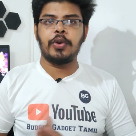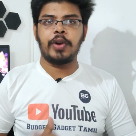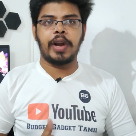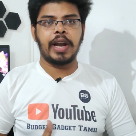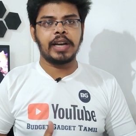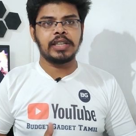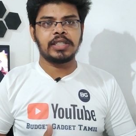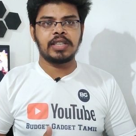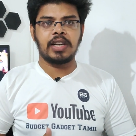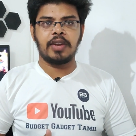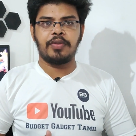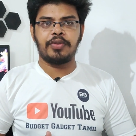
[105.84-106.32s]
ஃபோர்
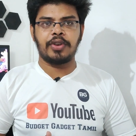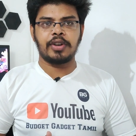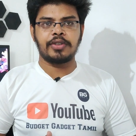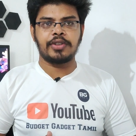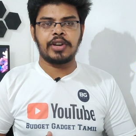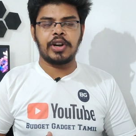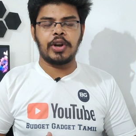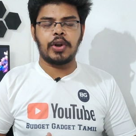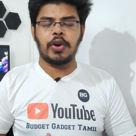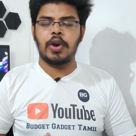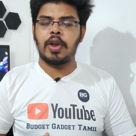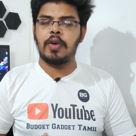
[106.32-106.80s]
ஹெட்ஸ்
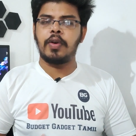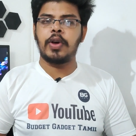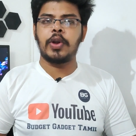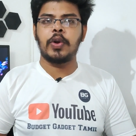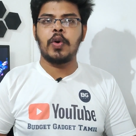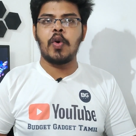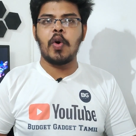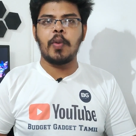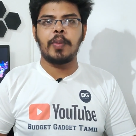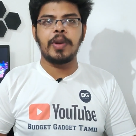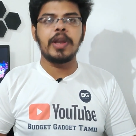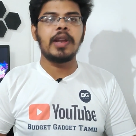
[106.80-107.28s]
ரிஃப்ரெஷ் ரேட்டோட
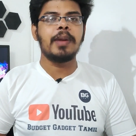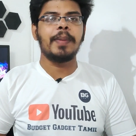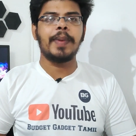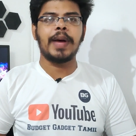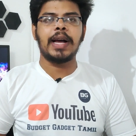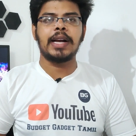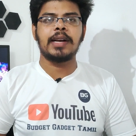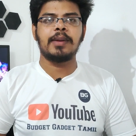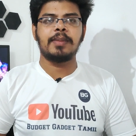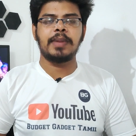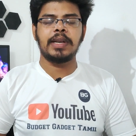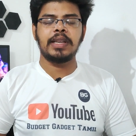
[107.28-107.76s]
வரும் அப்படின்னு
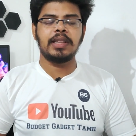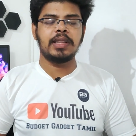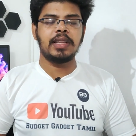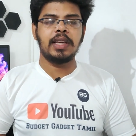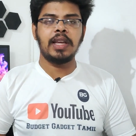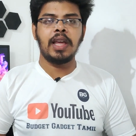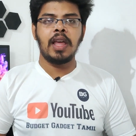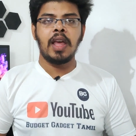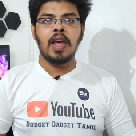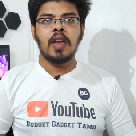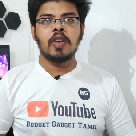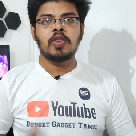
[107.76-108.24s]
பார்க்க
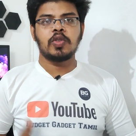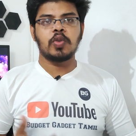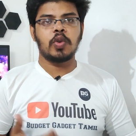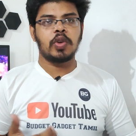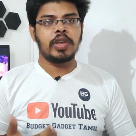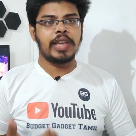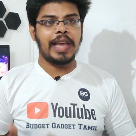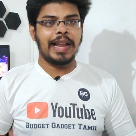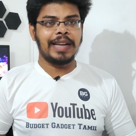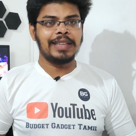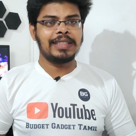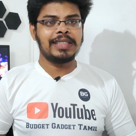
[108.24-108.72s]
முடியுது ஸோ
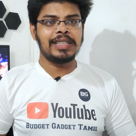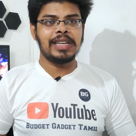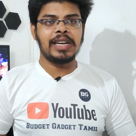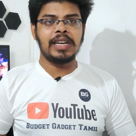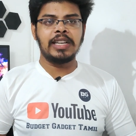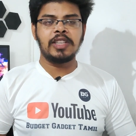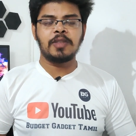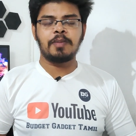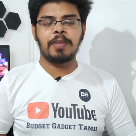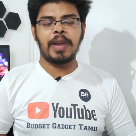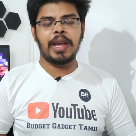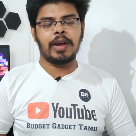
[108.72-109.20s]
எல்சிடி
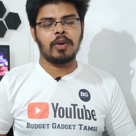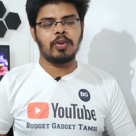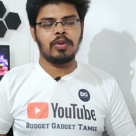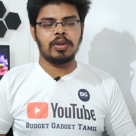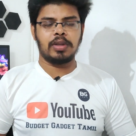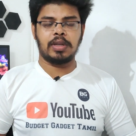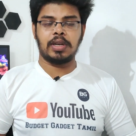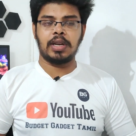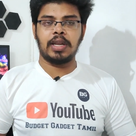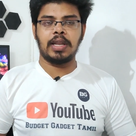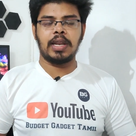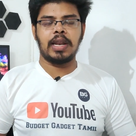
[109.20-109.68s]
டிஸ்பிளே
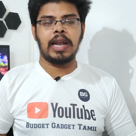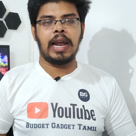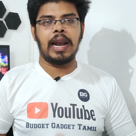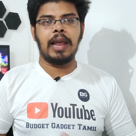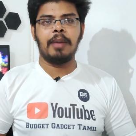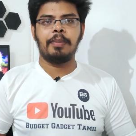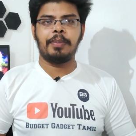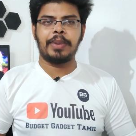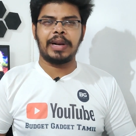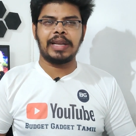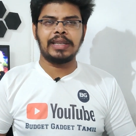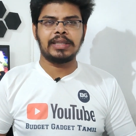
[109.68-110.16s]

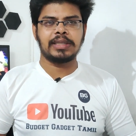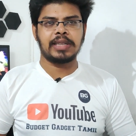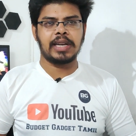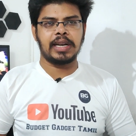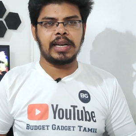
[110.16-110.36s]
கொடுத்துருக்கிறதுனால ப்ரைஸ்